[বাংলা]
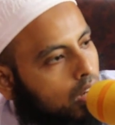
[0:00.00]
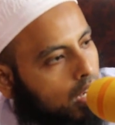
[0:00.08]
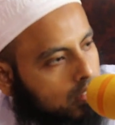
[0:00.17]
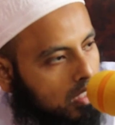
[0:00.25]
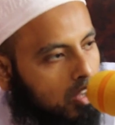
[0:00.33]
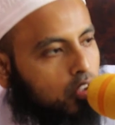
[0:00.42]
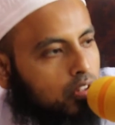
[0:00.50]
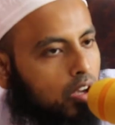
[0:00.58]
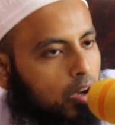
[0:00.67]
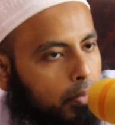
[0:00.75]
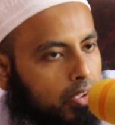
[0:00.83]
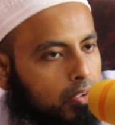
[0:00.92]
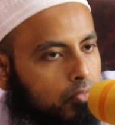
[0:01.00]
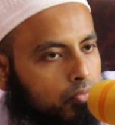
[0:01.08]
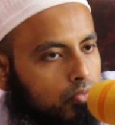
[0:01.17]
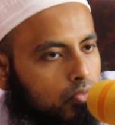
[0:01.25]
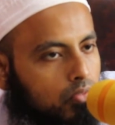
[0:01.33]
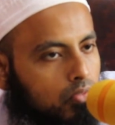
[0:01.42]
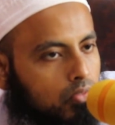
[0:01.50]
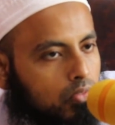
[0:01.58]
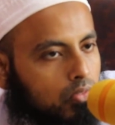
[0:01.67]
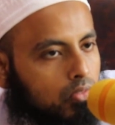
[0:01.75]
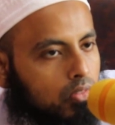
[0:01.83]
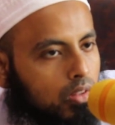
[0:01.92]
ডাক্তার হতে হবে
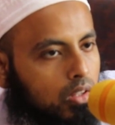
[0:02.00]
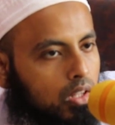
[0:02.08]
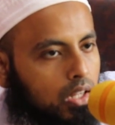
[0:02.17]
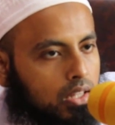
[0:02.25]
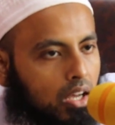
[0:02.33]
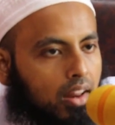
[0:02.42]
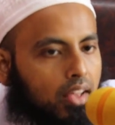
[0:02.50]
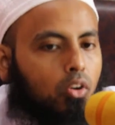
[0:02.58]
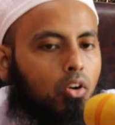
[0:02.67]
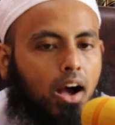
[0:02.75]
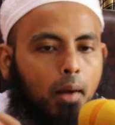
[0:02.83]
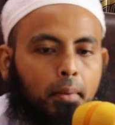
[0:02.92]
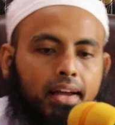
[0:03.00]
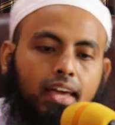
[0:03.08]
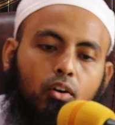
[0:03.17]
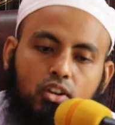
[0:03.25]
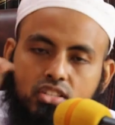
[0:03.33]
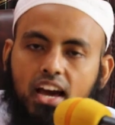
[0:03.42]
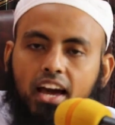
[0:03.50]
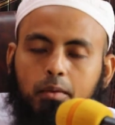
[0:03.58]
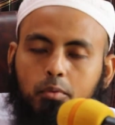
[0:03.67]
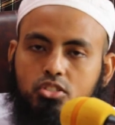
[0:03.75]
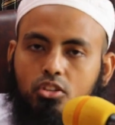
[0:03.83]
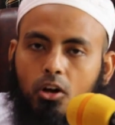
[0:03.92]
তাহলে আমাকে ওই
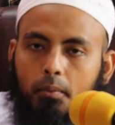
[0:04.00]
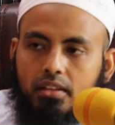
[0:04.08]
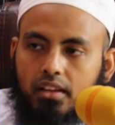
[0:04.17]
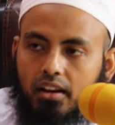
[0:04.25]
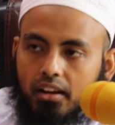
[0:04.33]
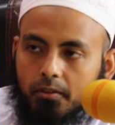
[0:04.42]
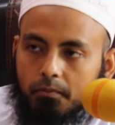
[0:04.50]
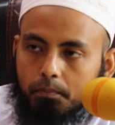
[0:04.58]
চেয়ারে বসতে হবে তাইলে